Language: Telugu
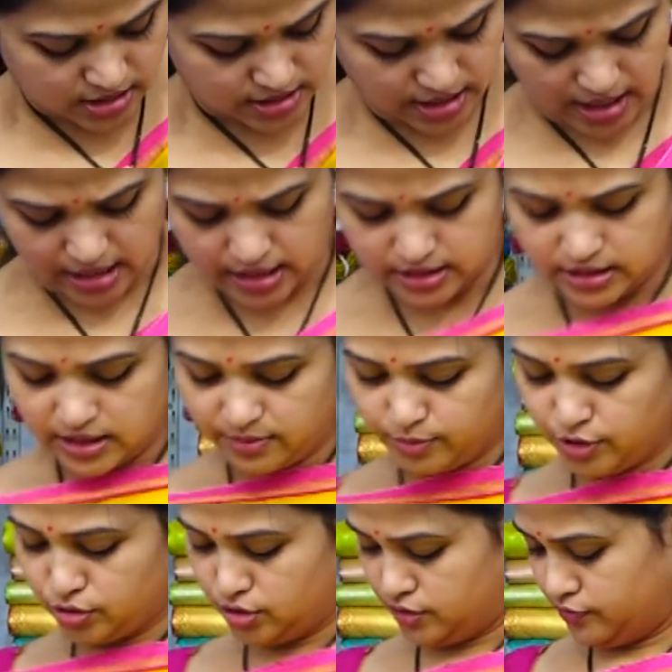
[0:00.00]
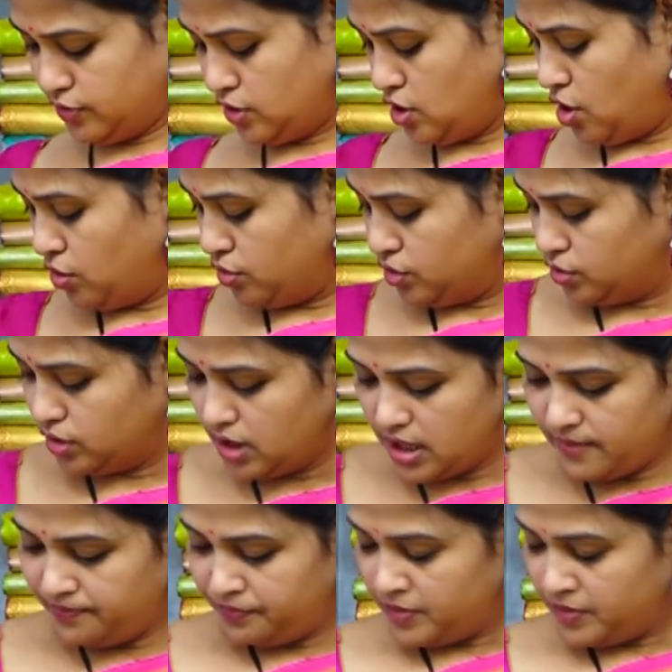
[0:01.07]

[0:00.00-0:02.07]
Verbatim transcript: చాలా చాలా బ్యూటిఫుల్గా ఉంటుంది